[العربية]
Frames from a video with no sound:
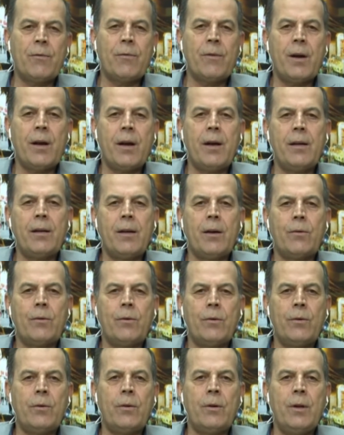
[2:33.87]
سوف
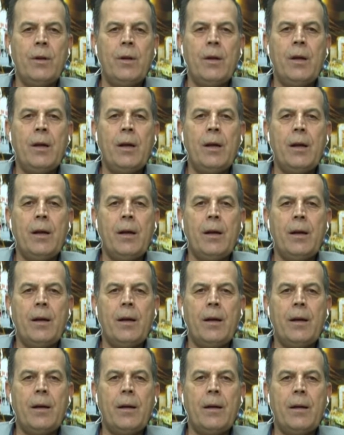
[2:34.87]
يكون
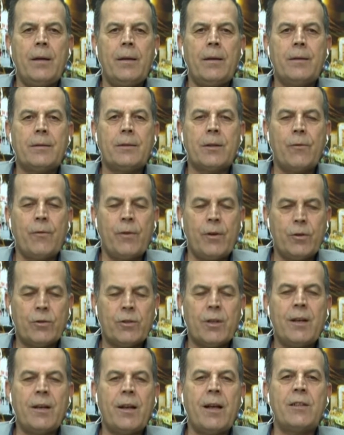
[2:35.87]
آه، سوف
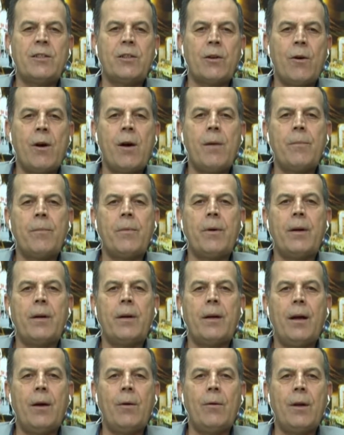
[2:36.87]
يوصلنا
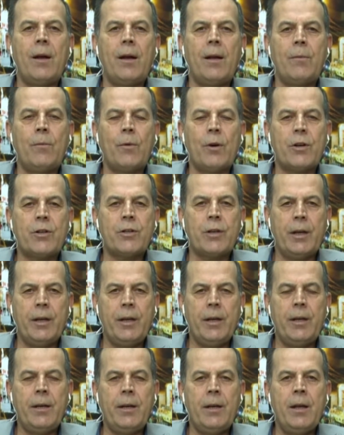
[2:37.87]
جواب حول
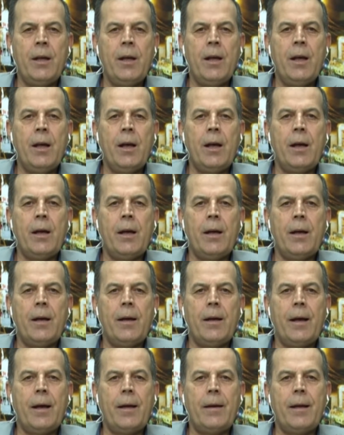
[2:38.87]
المرشحين
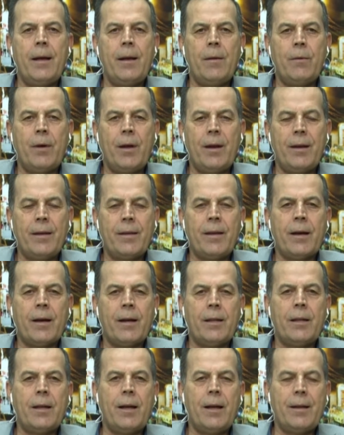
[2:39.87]
آه، يعني الذي
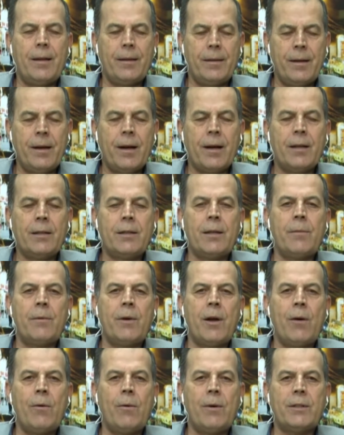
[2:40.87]
قد الذين
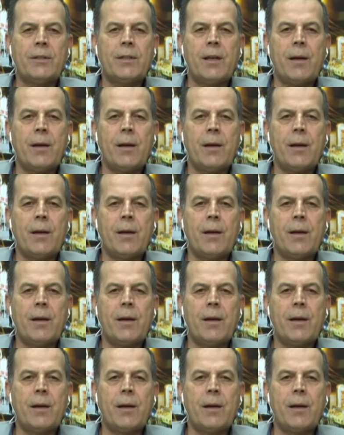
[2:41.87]
قدمناه